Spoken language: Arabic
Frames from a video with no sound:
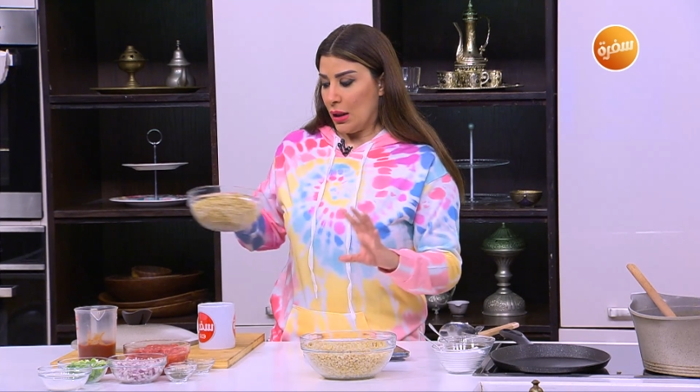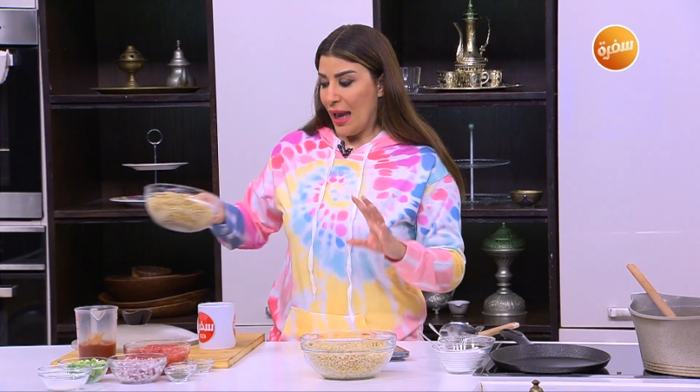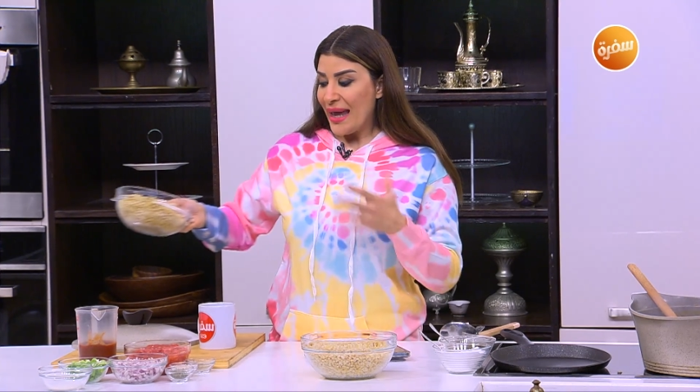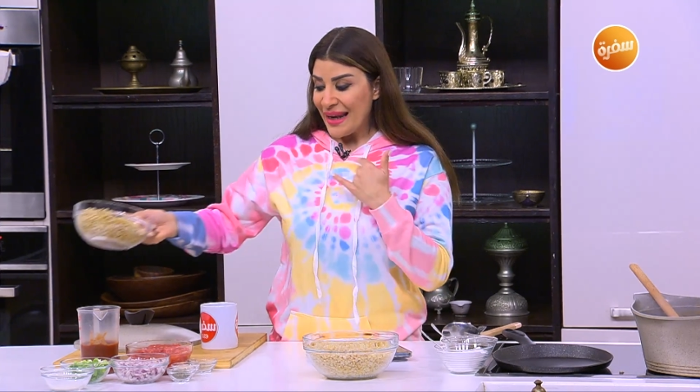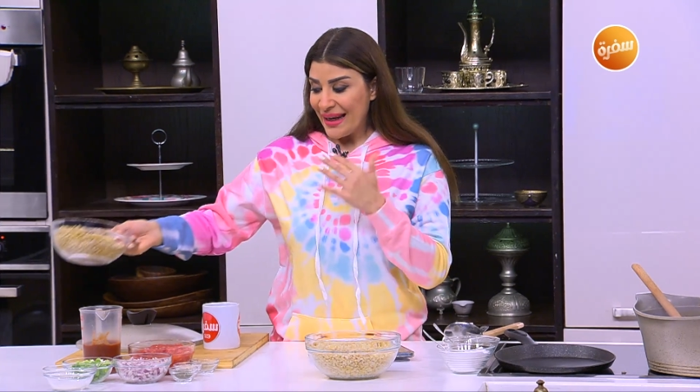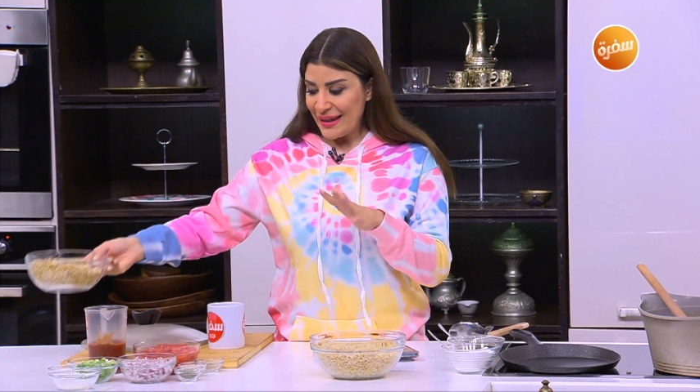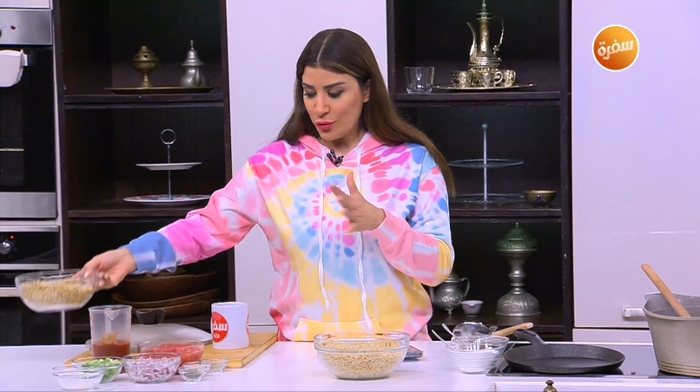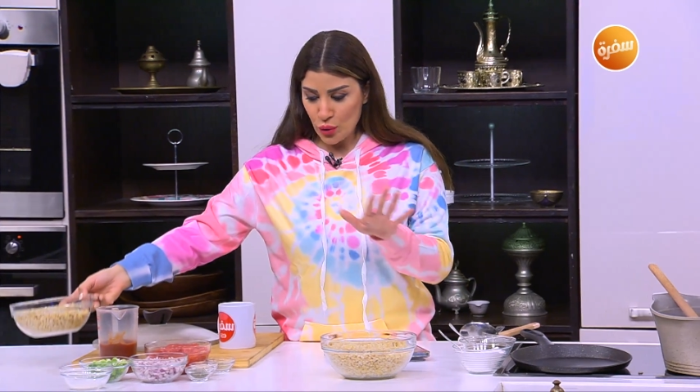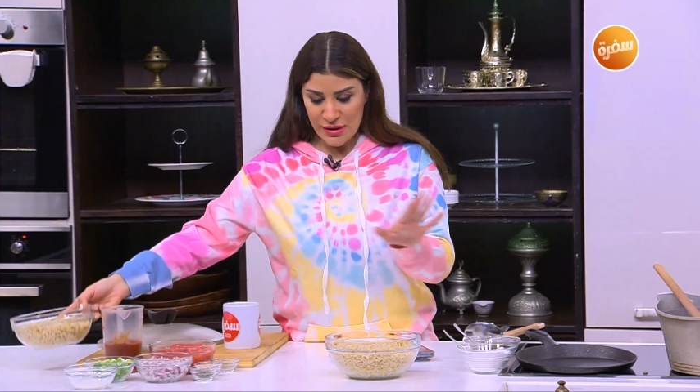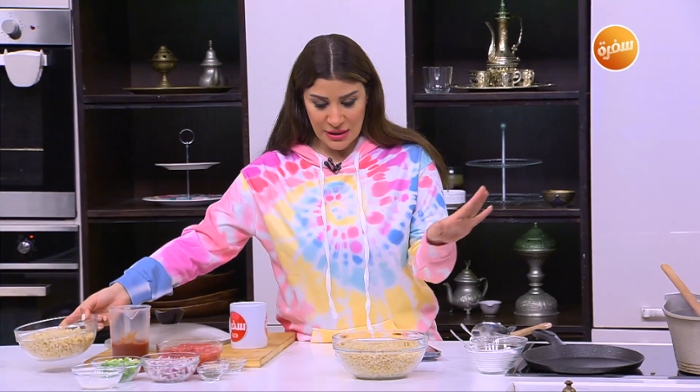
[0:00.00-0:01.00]
انا
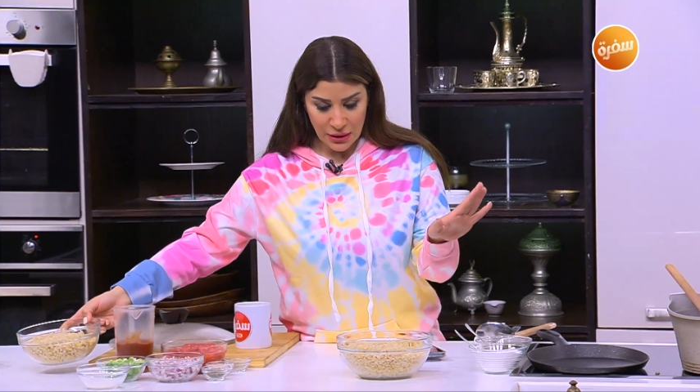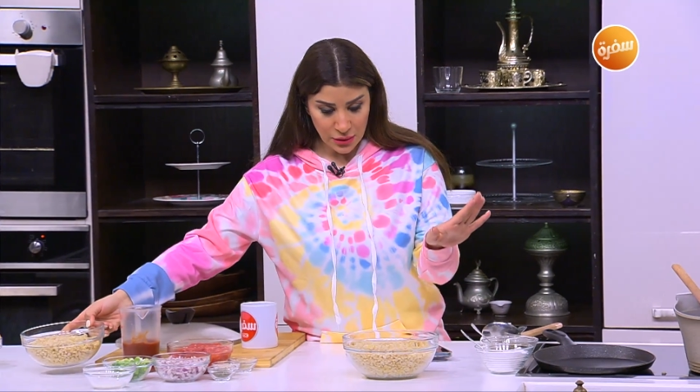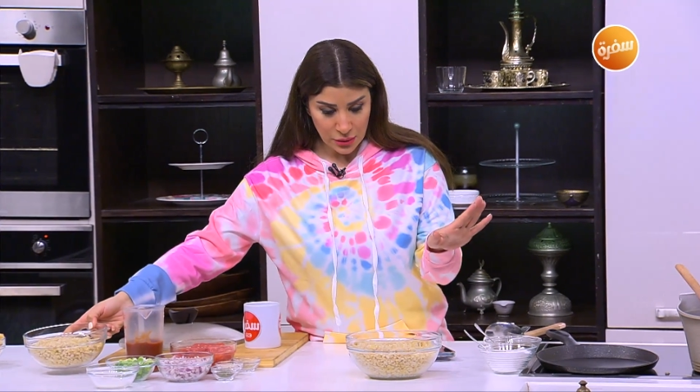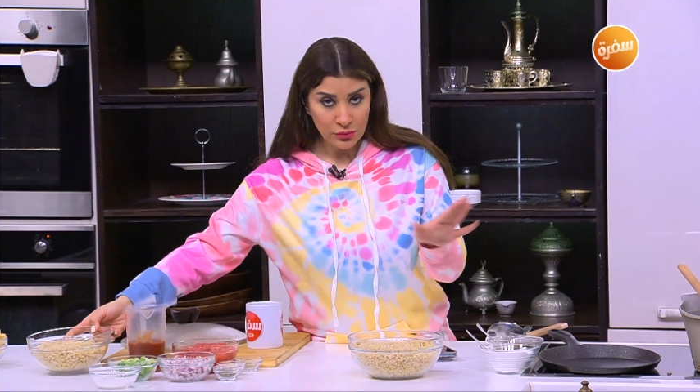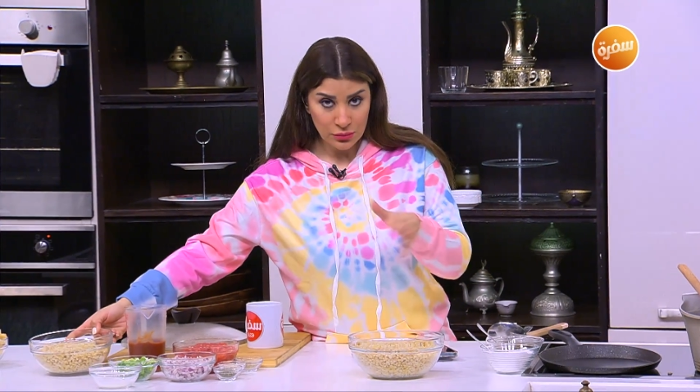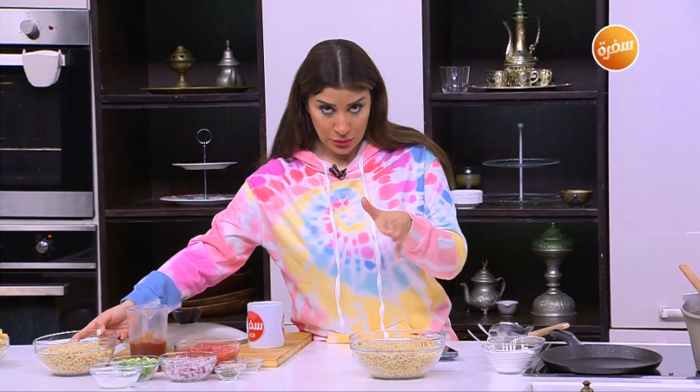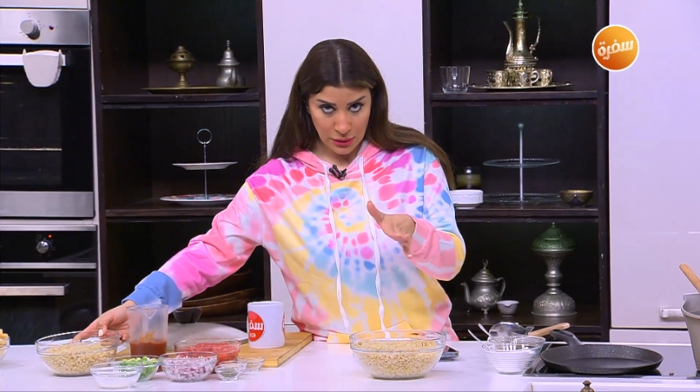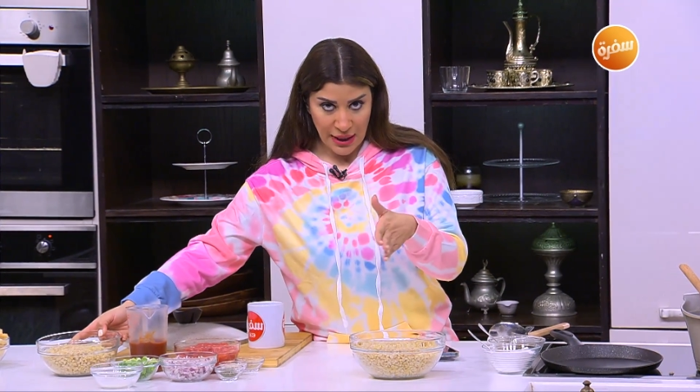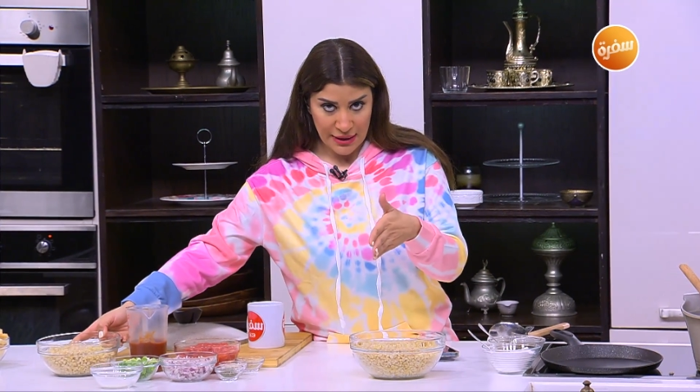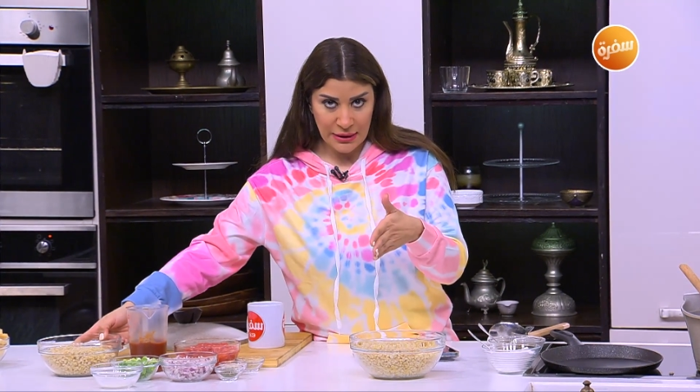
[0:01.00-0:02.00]
لقيته كتير
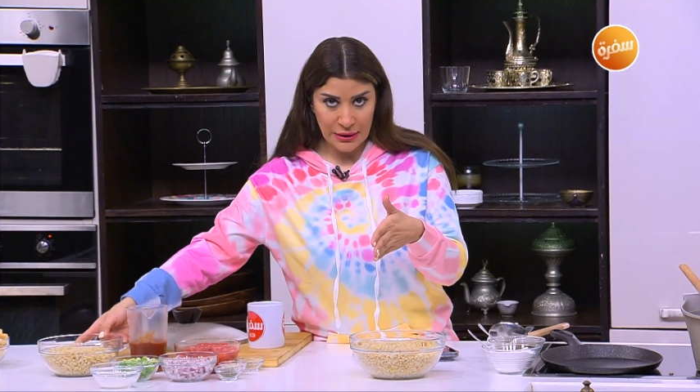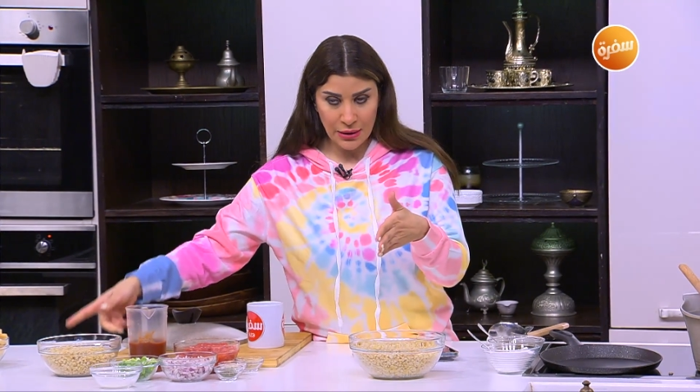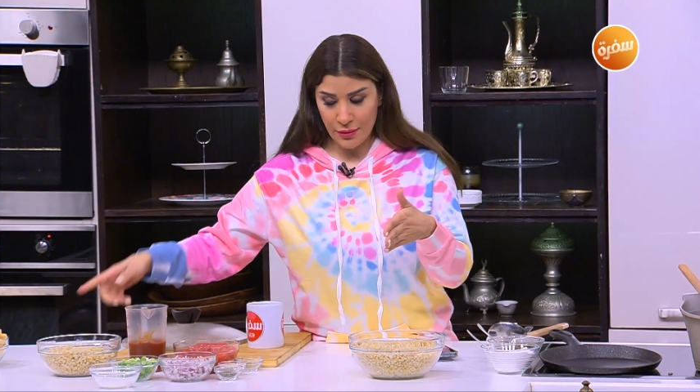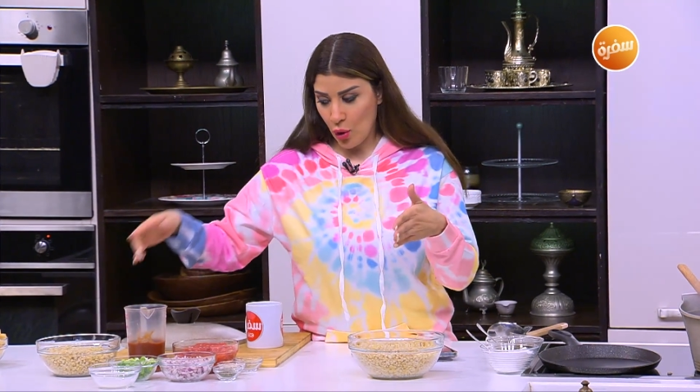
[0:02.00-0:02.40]
يعني